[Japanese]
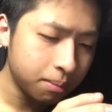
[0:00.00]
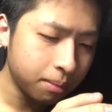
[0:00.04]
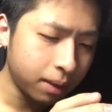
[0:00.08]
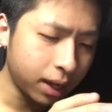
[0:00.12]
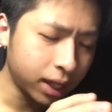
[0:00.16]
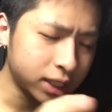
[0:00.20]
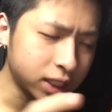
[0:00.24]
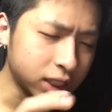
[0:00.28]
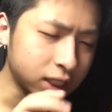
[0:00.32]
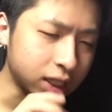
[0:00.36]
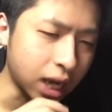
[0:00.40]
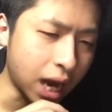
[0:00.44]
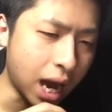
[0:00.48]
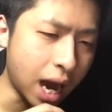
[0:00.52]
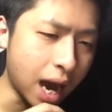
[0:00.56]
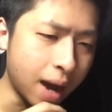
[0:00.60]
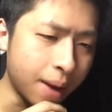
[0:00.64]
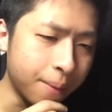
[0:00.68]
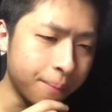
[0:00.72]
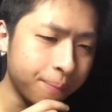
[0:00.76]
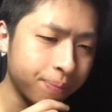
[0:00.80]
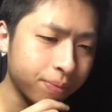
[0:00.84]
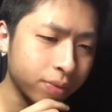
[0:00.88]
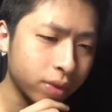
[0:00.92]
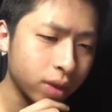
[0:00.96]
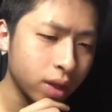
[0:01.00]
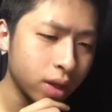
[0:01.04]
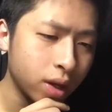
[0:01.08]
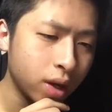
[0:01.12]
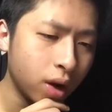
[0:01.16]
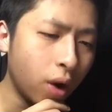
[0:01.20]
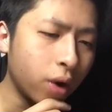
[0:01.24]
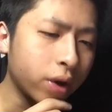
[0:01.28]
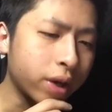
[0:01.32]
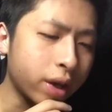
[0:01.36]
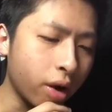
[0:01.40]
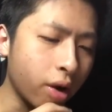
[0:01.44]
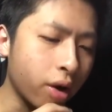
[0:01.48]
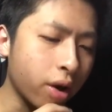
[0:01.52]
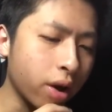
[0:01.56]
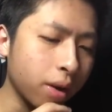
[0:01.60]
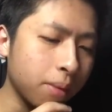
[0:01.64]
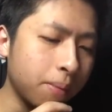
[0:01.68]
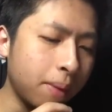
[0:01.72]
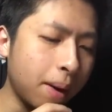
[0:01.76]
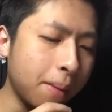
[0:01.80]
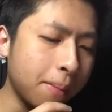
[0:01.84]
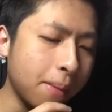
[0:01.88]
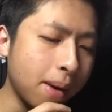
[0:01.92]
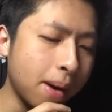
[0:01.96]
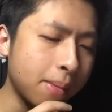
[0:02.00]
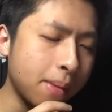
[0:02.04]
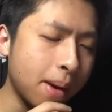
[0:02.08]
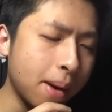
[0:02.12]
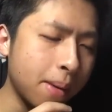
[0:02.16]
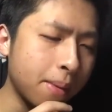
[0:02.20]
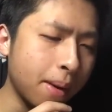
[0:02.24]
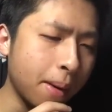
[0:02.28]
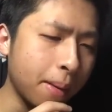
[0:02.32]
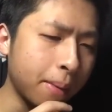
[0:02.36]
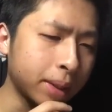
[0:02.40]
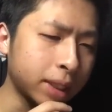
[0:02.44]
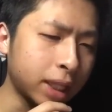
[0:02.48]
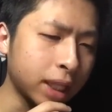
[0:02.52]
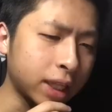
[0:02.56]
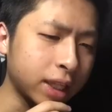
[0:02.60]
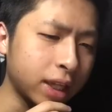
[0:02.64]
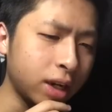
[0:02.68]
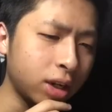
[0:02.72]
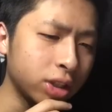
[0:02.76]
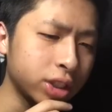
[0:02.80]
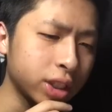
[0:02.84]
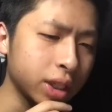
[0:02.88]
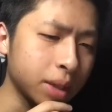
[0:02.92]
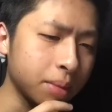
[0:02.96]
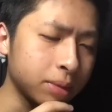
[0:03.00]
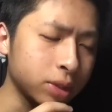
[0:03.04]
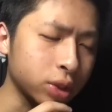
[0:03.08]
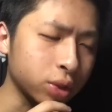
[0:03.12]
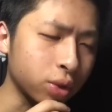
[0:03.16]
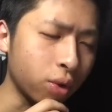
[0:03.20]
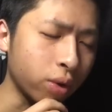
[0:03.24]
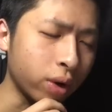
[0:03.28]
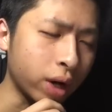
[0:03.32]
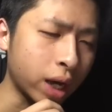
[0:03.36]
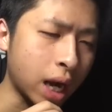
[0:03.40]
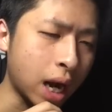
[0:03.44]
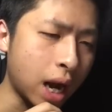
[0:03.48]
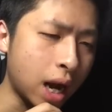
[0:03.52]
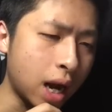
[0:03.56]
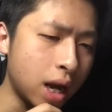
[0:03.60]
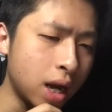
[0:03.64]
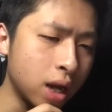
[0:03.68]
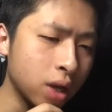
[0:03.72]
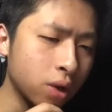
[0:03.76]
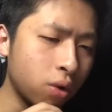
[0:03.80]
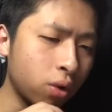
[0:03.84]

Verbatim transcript: マジかオッケーオッケーまあまあまあまあまあ立て直していきましょうここから